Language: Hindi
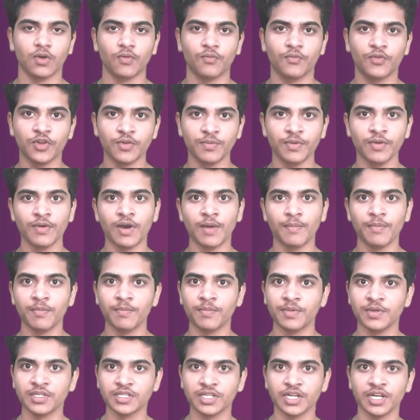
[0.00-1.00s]
फिर भी वहाँ पे
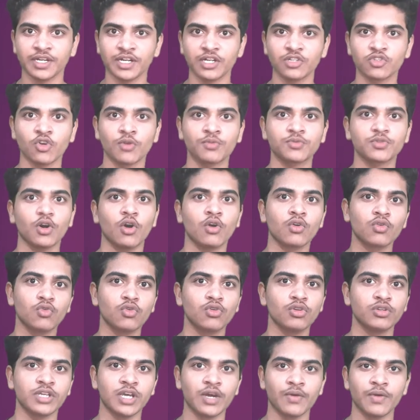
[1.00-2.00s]
बीस रिटेल शॉप्स और
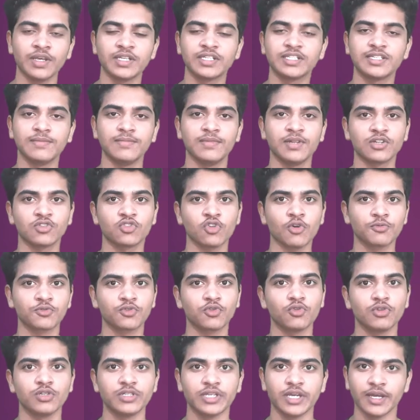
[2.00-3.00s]
खुल जाए वही सिमिलर शॉप्स
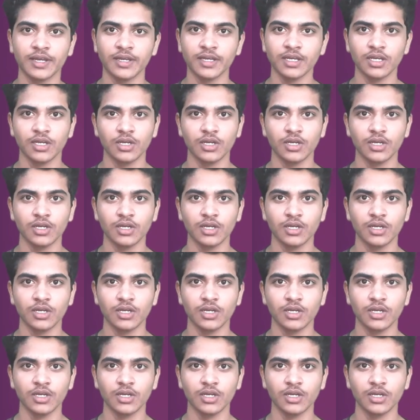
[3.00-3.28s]
खुल जाए